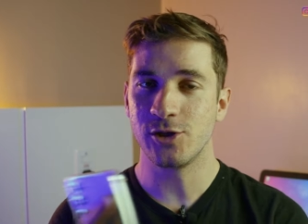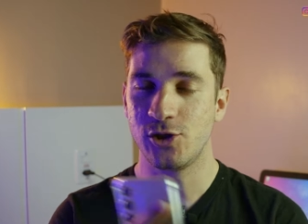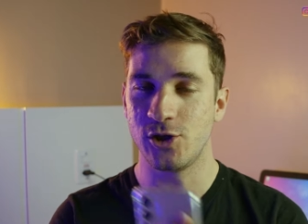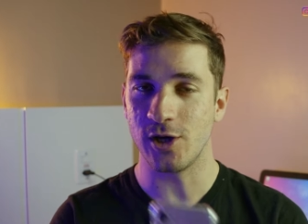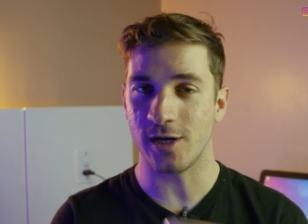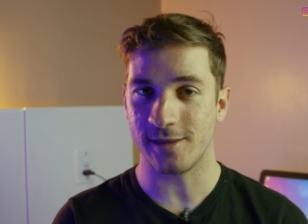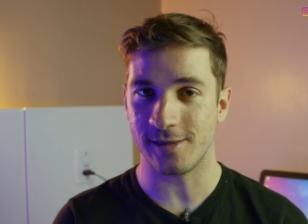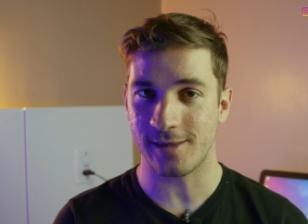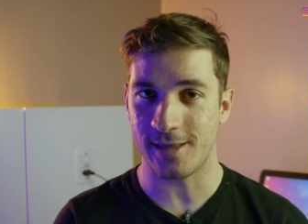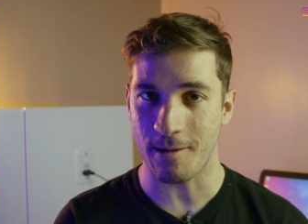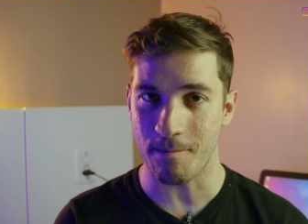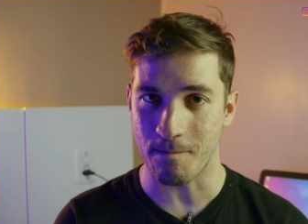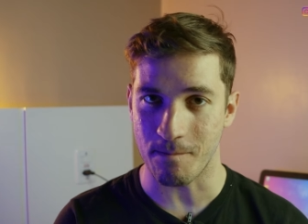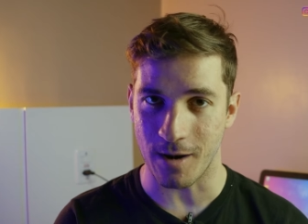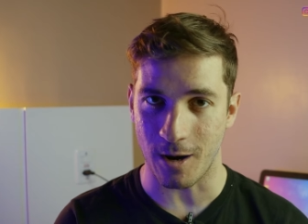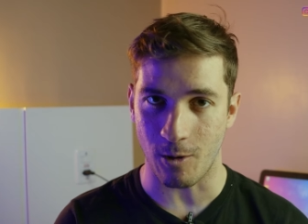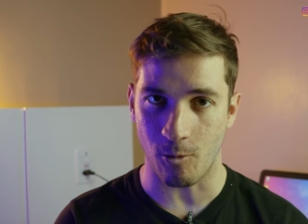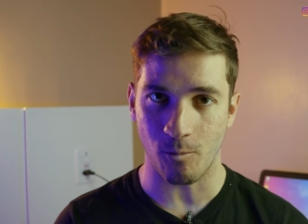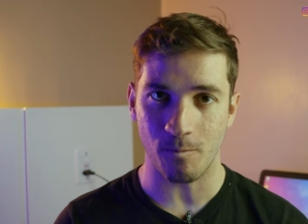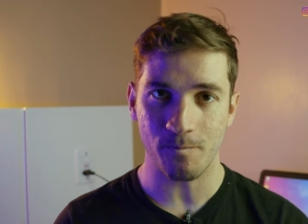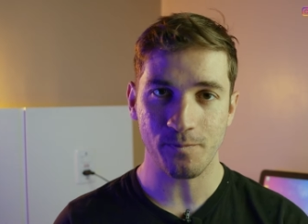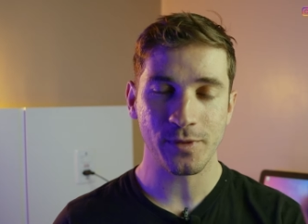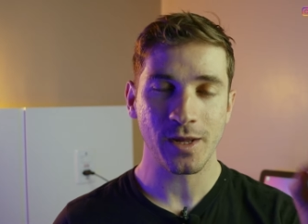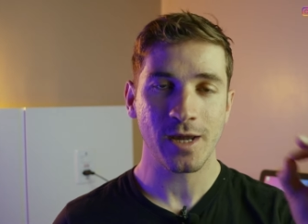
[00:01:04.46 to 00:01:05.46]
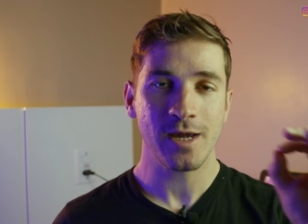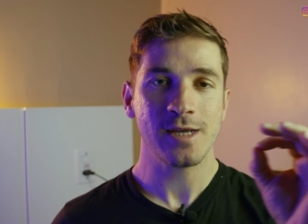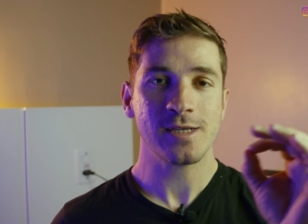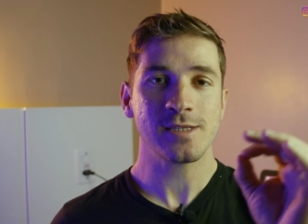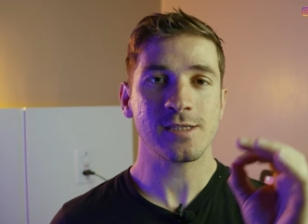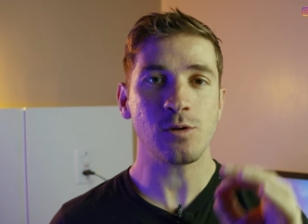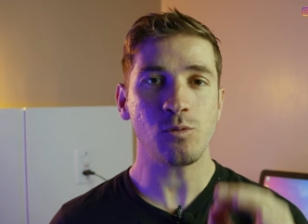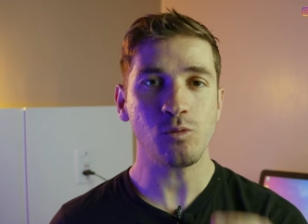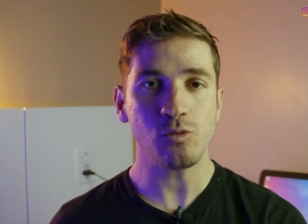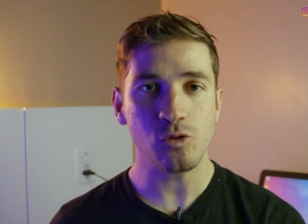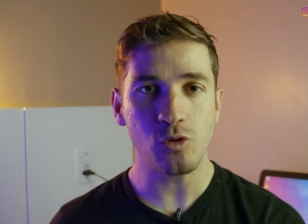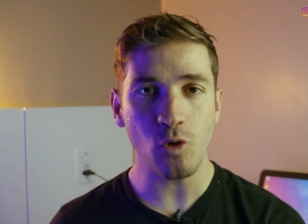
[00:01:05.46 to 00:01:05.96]
de antemão.
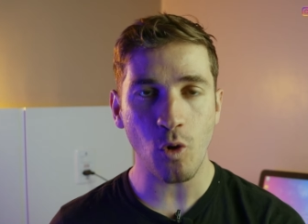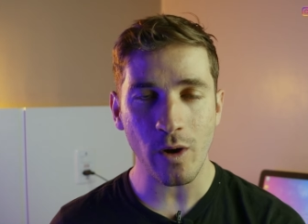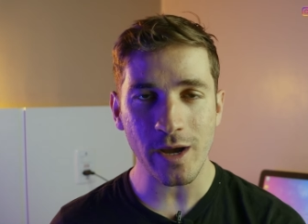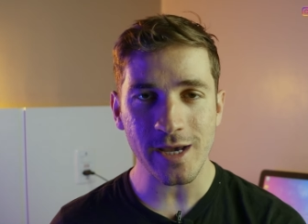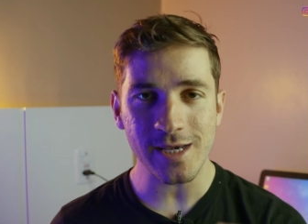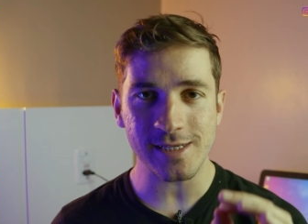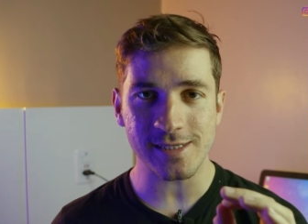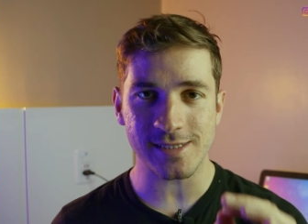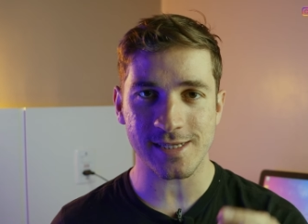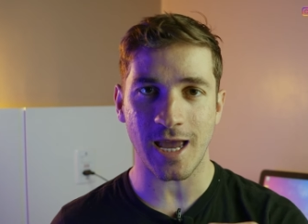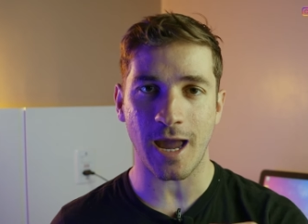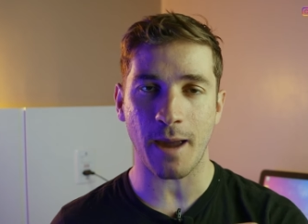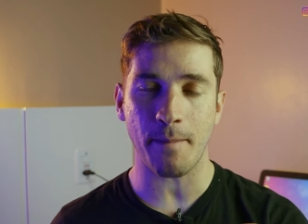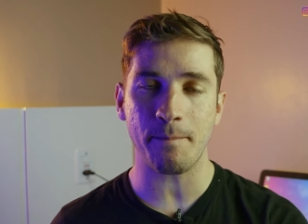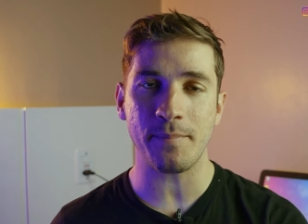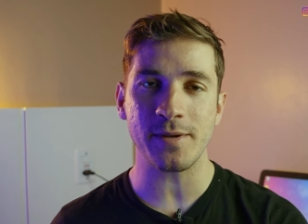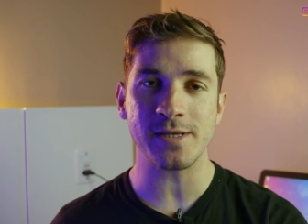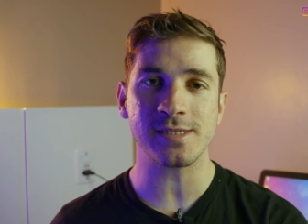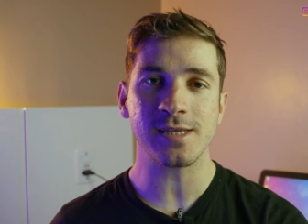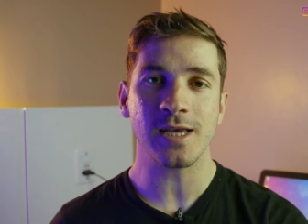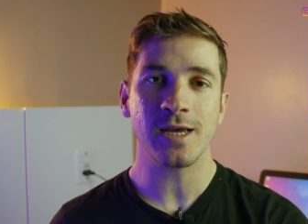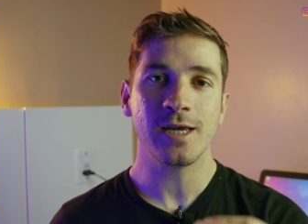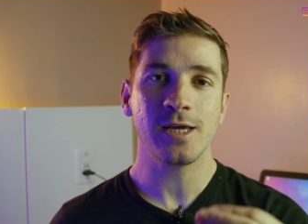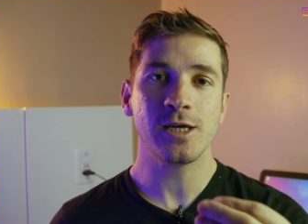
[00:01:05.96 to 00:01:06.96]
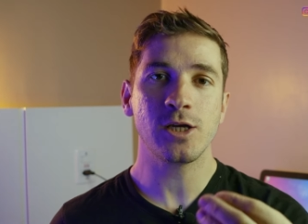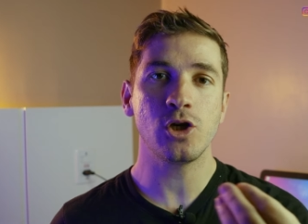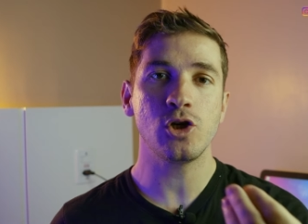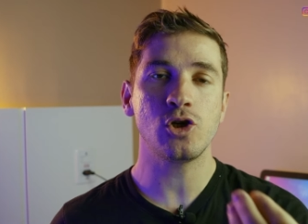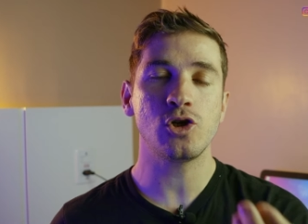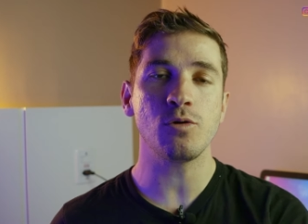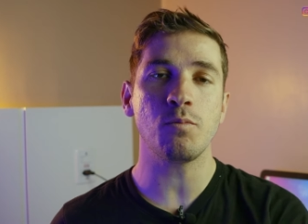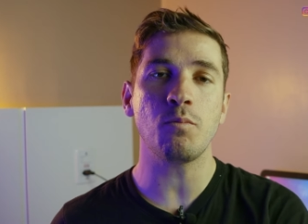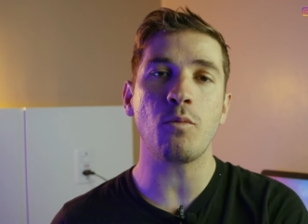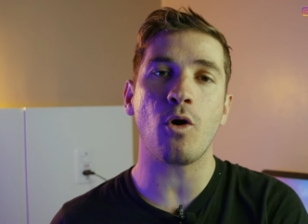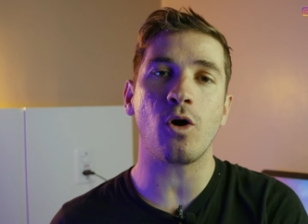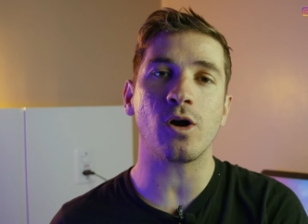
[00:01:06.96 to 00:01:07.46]
São dois apps que
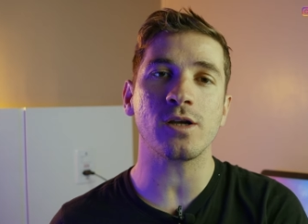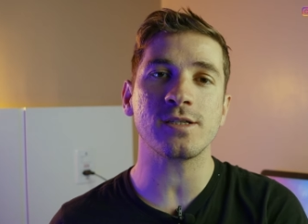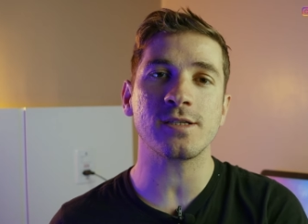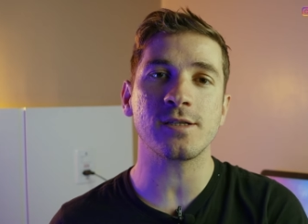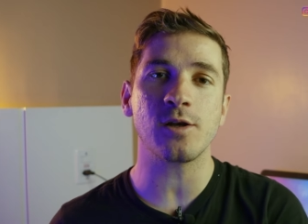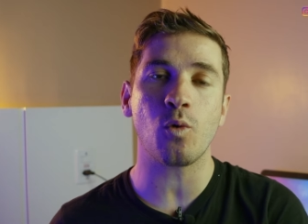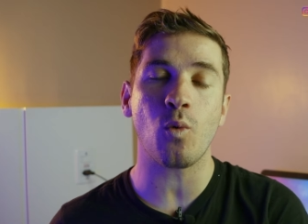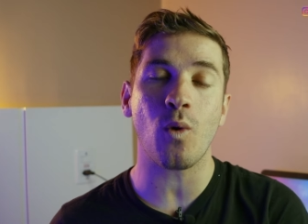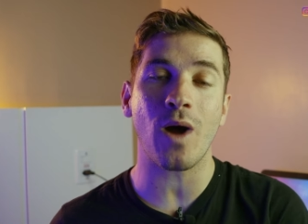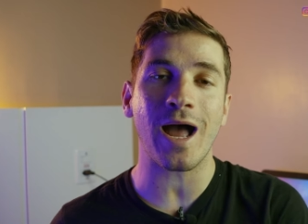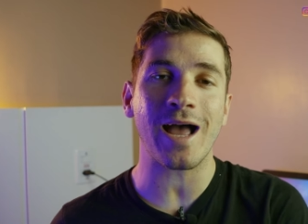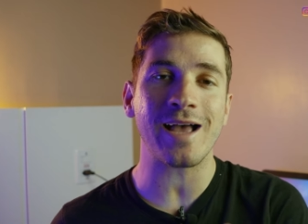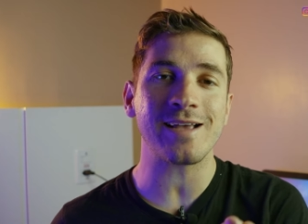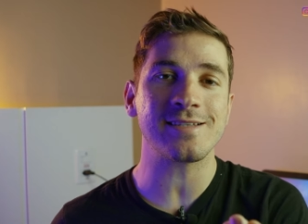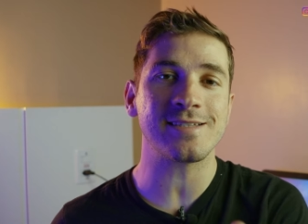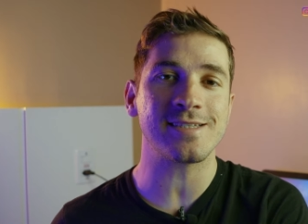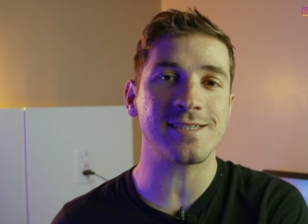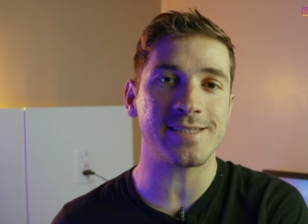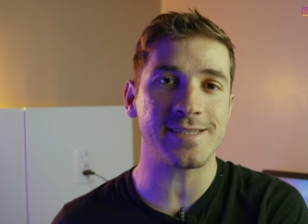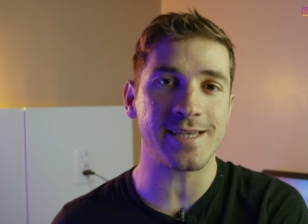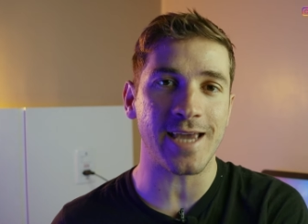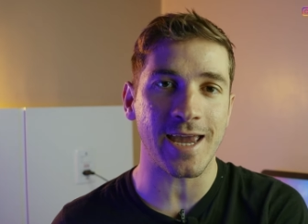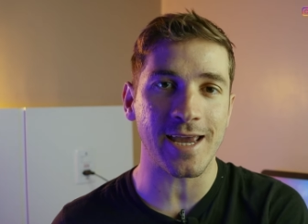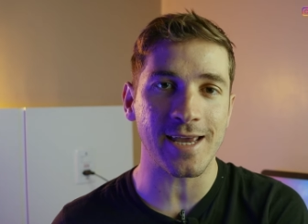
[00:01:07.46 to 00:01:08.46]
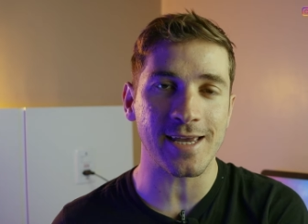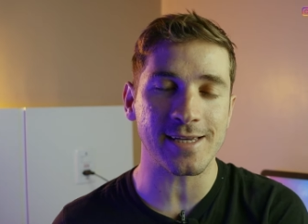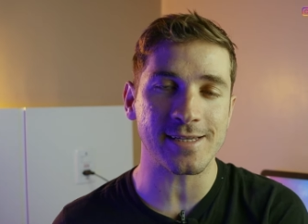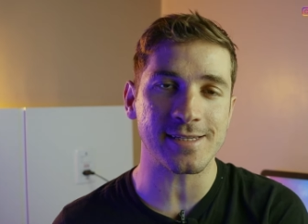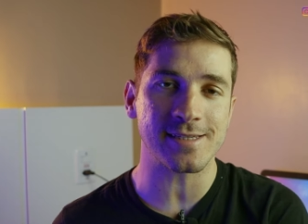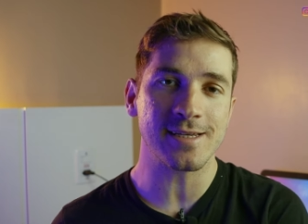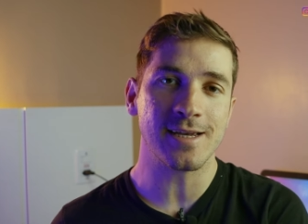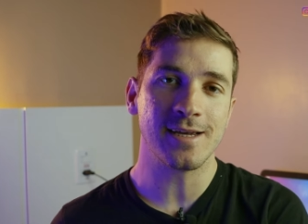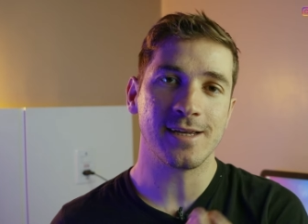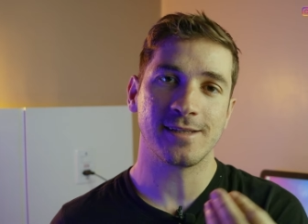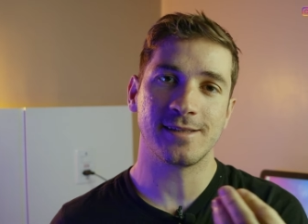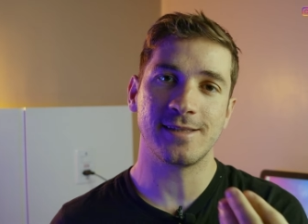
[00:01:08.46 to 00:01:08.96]
te mostram as
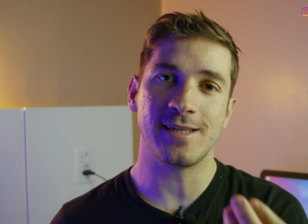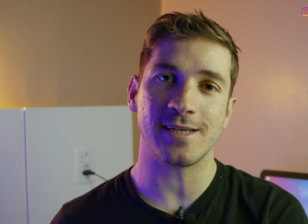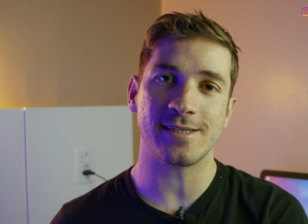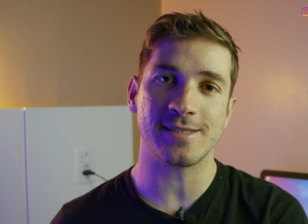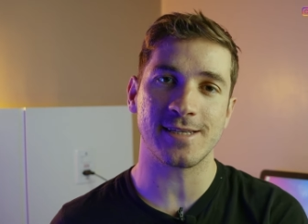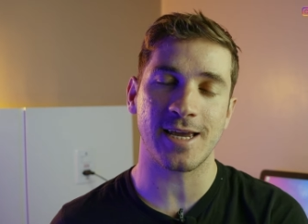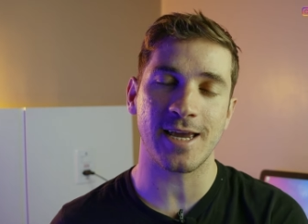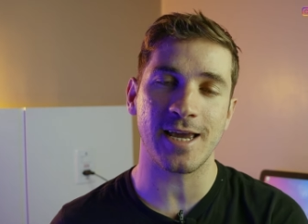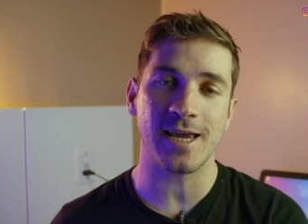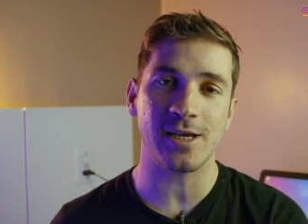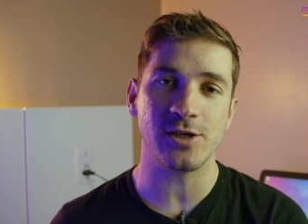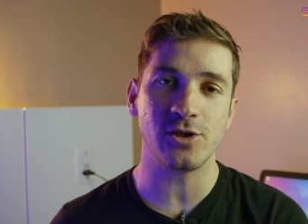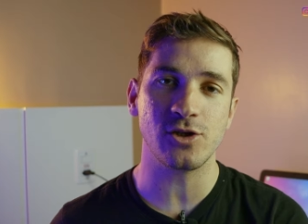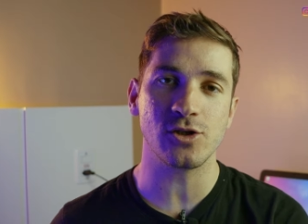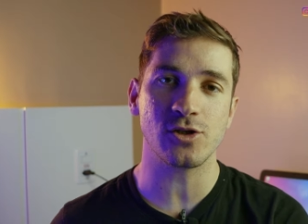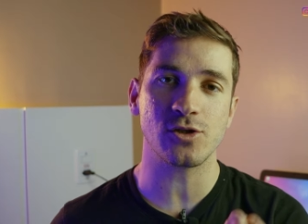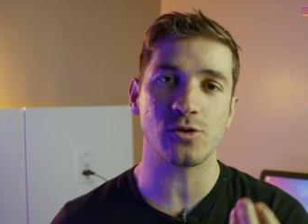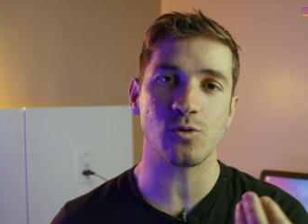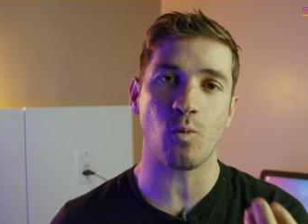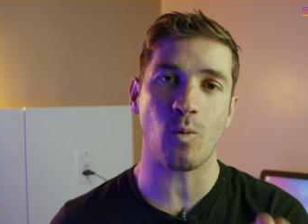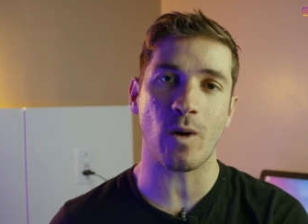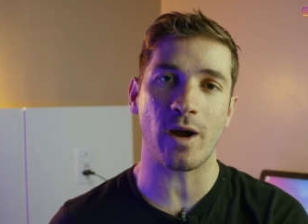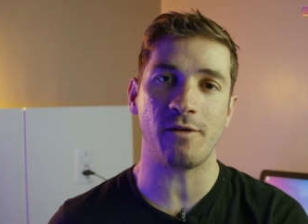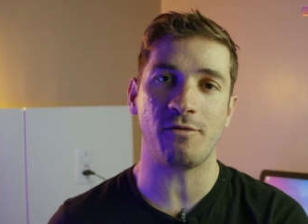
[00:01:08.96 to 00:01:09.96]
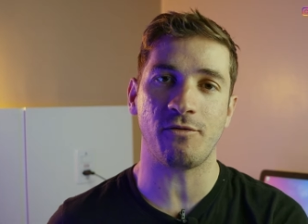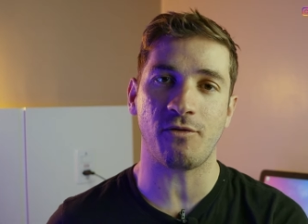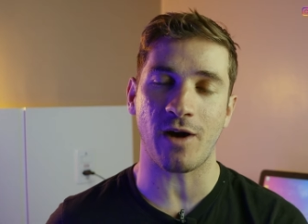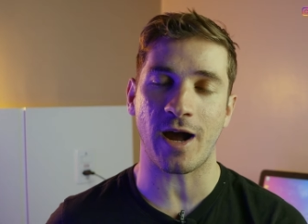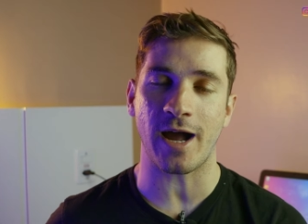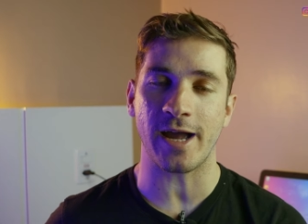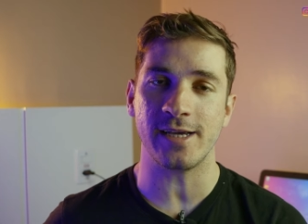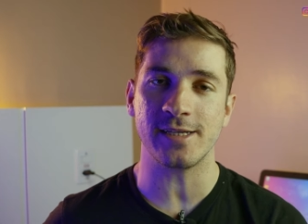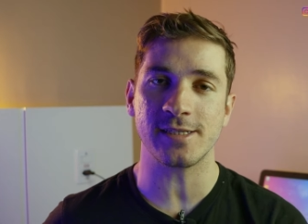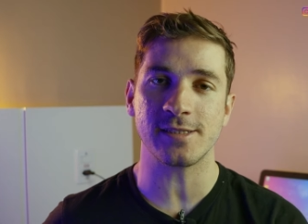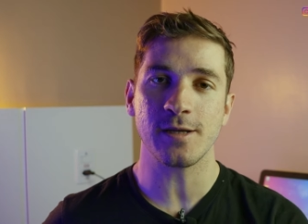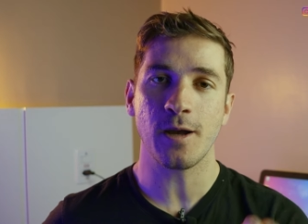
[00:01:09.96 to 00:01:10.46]
senhas das redes
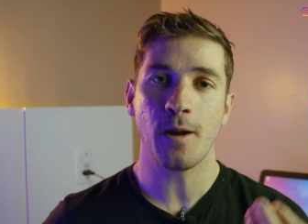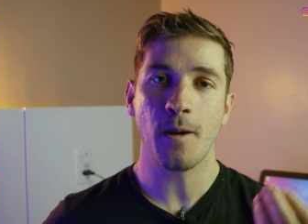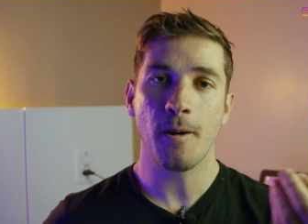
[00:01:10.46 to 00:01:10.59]
Wi-Fi